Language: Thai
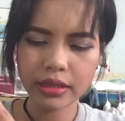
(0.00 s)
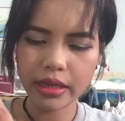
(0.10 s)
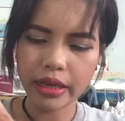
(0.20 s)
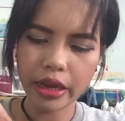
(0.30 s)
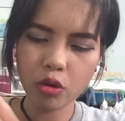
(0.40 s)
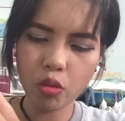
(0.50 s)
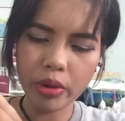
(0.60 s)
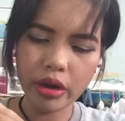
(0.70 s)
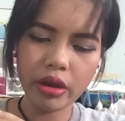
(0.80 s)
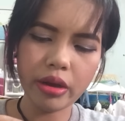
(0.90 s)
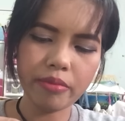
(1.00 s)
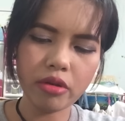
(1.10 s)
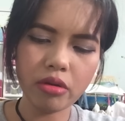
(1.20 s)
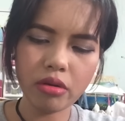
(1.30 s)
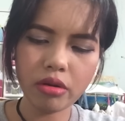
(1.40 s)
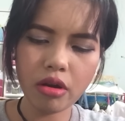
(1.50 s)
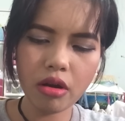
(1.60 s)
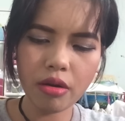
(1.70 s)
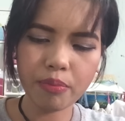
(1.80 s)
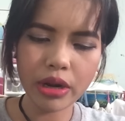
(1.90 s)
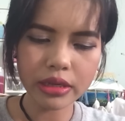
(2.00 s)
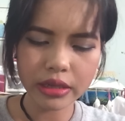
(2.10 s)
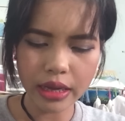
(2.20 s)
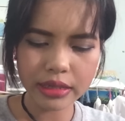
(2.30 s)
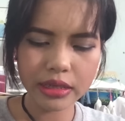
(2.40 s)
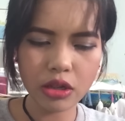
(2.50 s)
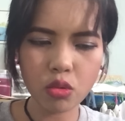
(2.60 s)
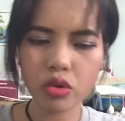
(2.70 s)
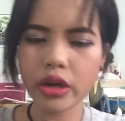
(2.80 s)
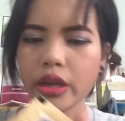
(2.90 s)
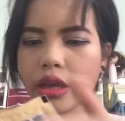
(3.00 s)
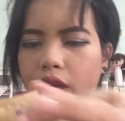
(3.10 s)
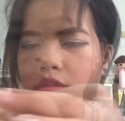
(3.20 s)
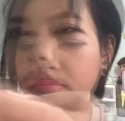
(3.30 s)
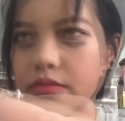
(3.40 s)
สีให้ดูเหมือนเดิมเนาะก็เป็นลักษณะสีนูดนั่นเอง